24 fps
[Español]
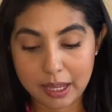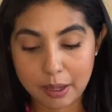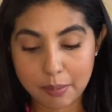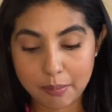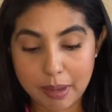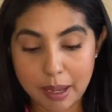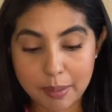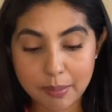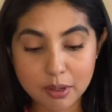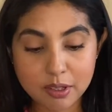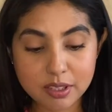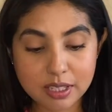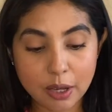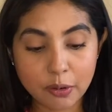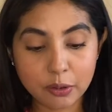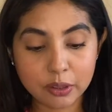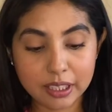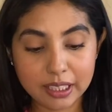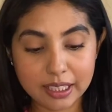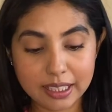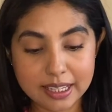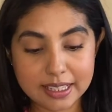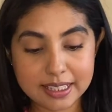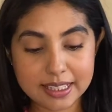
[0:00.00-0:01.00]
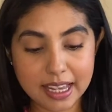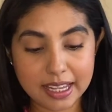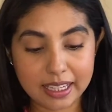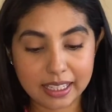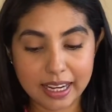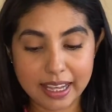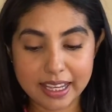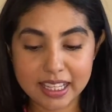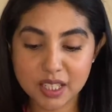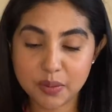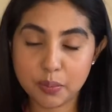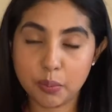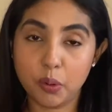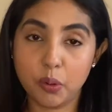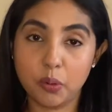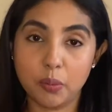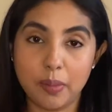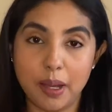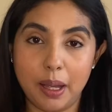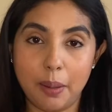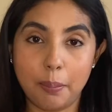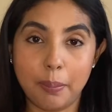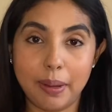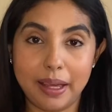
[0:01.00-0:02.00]
Vamos a utilizar la
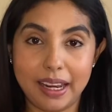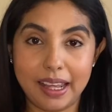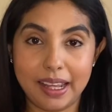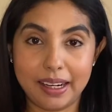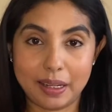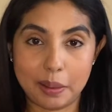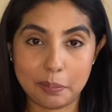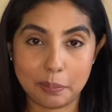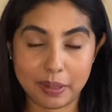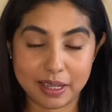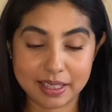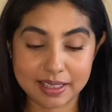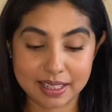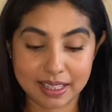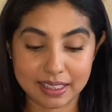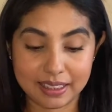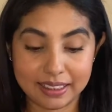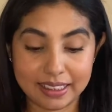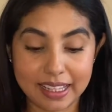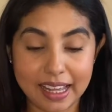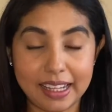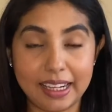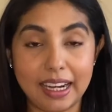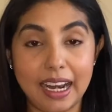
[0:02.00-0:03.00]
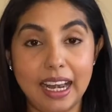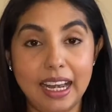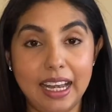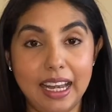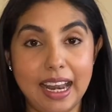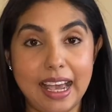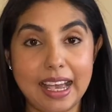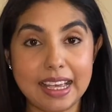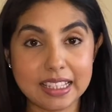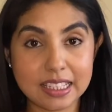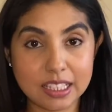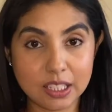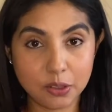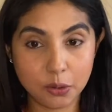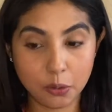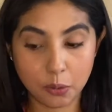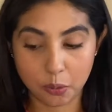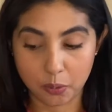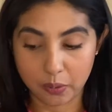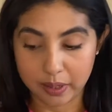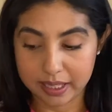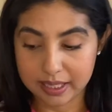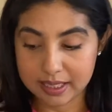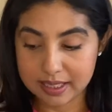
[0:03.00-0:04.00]
espuma para representar las
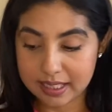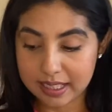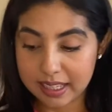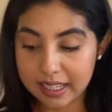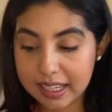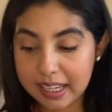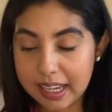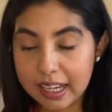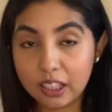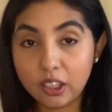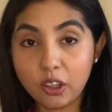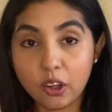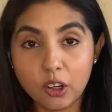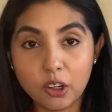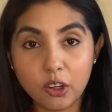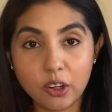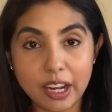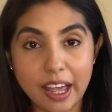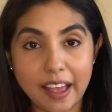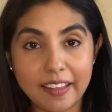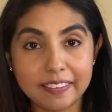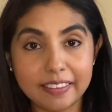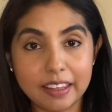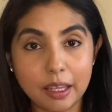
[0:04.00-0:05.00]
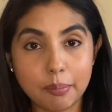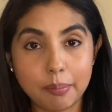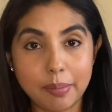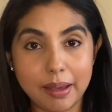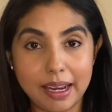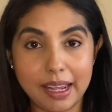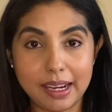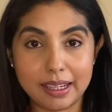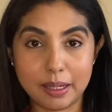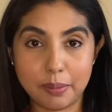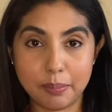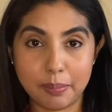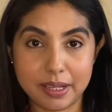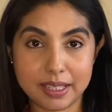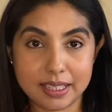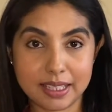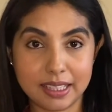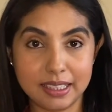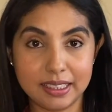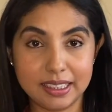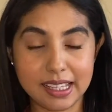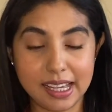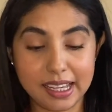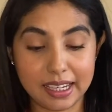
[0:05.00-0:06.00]
nubes y el colorante para
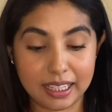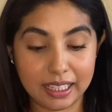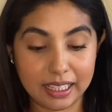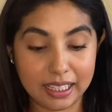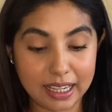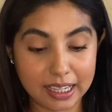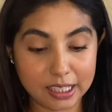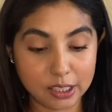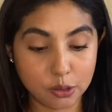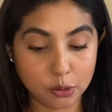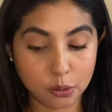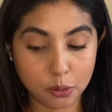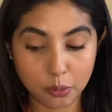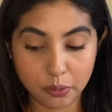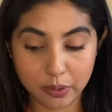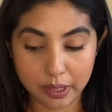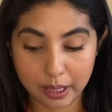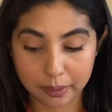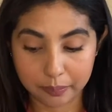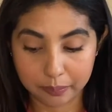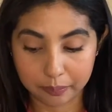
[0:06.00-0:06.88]
representar la lluvia.